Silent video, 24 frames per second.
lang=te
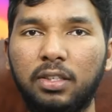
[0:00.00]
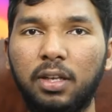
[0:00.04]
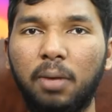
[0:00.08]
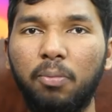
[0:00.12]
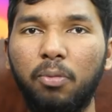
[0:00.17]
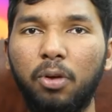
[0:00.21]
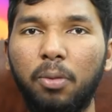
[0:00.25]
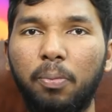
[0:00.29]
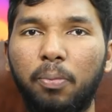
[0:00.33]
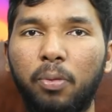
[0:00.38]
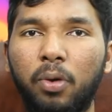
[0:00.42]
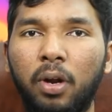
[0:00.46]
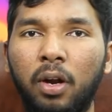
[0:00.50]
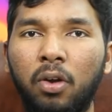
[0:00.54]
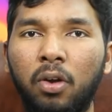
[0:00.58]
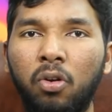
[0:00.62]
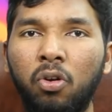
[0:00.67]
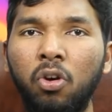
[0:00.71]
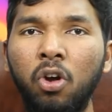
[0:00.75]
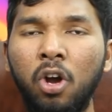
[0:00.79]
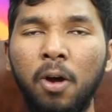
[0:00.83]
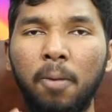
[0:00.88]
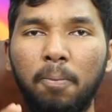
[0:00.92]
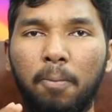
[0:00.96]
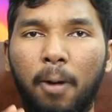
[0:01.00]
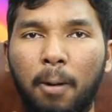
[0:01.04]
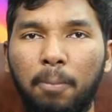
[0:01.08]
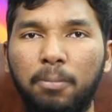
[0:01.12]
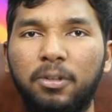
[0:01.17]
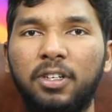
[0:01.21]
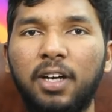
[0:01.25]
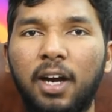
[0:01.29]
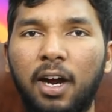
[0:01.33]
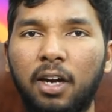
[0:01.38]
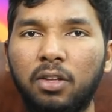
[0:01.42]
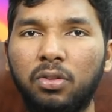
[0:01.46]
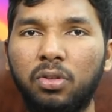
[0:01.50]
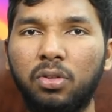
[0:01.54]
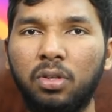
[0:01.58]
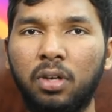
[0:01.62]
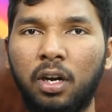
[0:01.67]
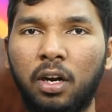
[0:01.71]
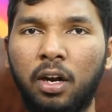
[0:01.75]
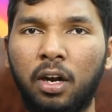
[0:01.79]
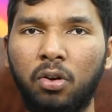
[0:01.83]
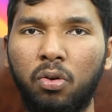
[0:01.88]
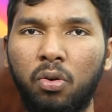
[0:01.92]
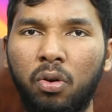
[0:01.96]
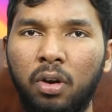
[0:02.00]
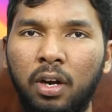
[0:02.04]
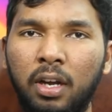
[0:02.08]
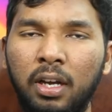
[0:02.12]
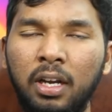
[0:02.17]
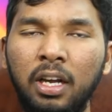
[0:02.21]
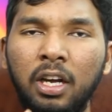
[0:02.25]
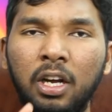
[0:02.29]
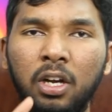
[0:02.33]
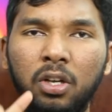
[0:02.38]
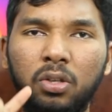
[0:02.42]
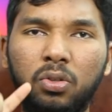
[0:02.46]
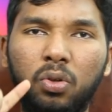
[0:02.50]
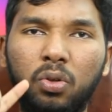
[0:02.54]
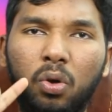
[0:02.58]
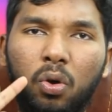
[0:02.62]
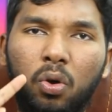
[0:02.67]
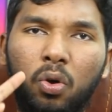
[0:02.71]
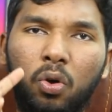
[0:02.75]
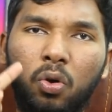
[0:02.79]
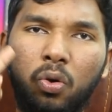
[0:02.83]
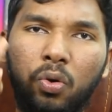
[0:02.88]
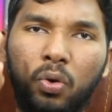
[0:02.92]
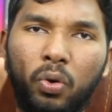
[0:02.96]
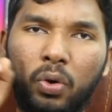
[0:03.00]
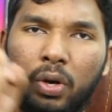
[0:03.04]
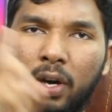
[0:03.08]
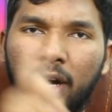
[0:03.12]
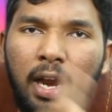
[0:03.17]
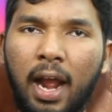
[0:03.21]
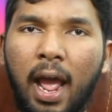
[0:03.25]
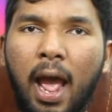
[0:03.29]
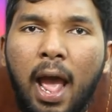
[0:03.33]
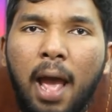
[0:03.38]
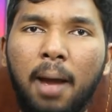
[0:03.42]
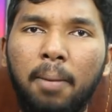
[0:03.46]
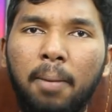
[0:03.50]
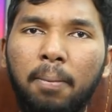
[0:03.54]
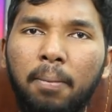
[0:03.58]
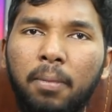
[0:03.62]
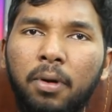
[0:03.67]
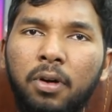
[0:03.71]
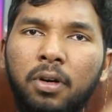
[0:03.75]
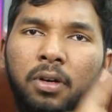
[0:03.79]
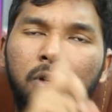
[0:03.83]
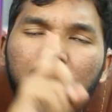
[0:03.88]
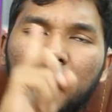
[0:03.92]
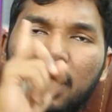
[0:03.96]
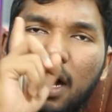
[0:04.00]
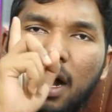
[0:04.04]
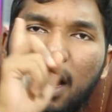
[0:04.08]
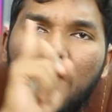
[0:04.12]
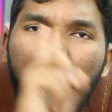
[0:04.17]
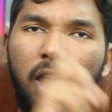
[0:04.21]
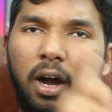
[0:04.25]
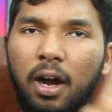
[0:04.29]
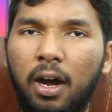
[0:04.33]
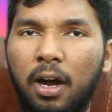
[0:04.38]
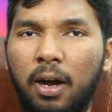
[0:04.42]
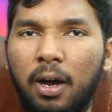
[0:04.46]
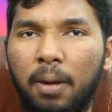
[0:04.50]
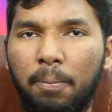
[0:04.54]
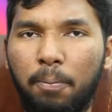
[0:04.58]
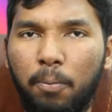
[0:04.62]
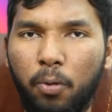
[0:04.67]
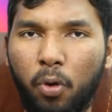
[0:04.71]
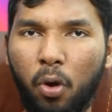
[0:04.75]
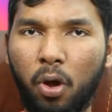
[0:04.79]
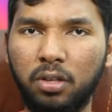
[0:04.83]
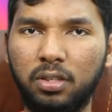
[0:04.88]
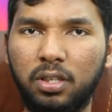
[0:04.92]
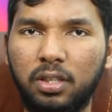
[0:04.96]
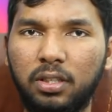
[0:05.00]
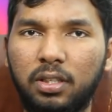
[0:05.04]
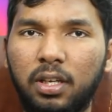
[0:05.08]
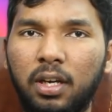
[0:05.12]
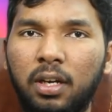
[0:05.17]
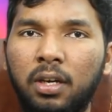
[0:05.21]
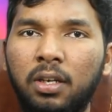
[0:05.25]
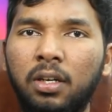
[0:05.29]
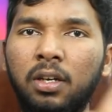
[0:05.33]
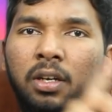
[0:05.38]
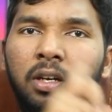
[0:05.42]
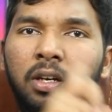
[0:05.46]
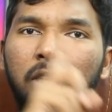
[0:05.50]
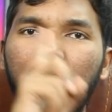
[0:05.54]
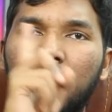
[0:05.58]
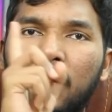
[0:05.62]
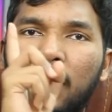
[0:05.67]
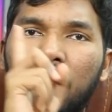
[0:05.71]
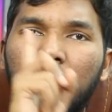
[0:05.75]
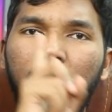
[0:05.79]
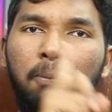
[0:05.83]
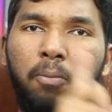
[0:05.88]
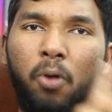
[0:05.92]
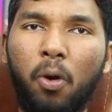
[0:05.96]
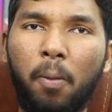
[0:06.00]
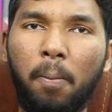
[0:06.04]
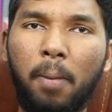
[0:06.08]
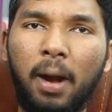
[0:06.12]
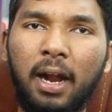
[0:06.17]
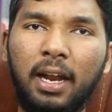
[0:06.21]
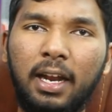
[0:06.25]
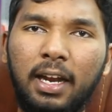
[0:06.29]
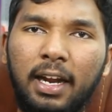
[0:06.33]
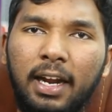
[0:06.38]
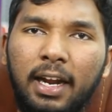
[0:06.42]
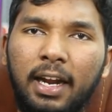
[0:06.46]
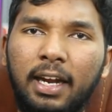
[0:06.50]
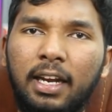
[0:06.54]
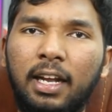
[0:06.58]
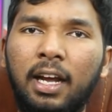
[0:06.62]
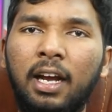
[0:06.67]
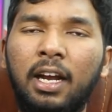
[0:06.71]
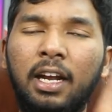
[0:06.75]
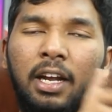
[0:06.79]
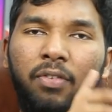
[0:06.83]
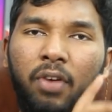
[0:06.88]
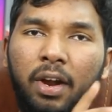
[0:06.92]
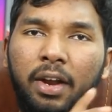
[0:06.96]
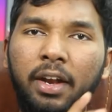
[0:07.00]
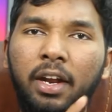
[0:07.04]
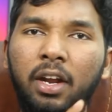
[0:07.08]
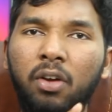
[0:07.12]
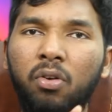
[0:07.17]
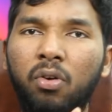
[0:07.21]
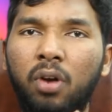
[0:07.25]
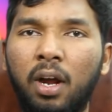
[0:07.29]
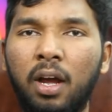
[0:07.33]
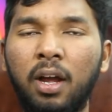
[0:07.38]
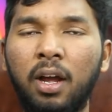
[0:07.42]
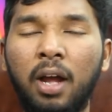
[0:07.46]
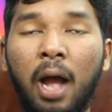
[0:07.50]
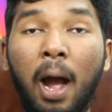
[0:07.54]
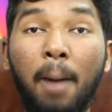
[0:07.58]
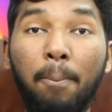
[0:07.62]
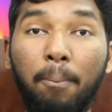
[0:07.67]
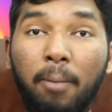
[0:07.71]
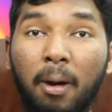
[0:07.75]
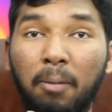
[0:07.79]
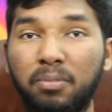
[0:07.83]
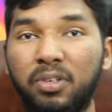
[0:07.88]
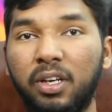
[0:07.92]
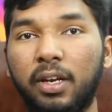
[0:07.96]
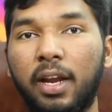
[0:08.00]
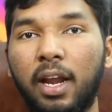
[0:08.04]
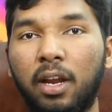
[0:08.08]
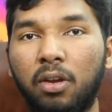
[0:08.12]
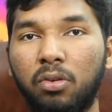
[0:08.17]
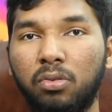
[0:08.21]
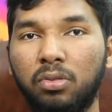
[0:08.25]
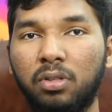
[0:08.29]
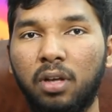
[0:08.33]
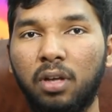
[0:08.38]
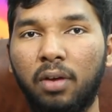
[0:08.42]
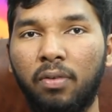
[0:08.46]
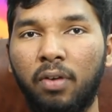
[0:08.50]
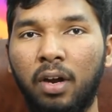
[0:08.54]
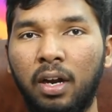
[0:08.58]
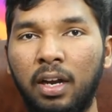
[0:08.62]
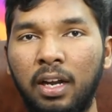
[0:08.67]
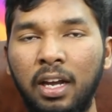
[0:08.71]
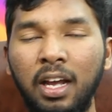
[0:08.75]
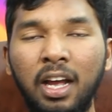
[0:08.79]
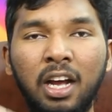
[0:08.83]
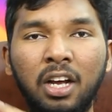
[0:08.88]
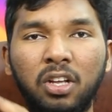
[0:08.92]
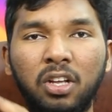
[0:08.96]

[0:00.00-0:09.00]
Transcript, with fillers: ఎగ్జాంపుల్ ఇప్పుడు నేను పబ్జీ ఆడుతున్నాను అనుకోండి సో ర్యామ్ ప్రాసెసర్ మొబైల్ డేటా ఇవన్నీ కూడా ఆ పబ్జికే యూజ్ అవ్వాలి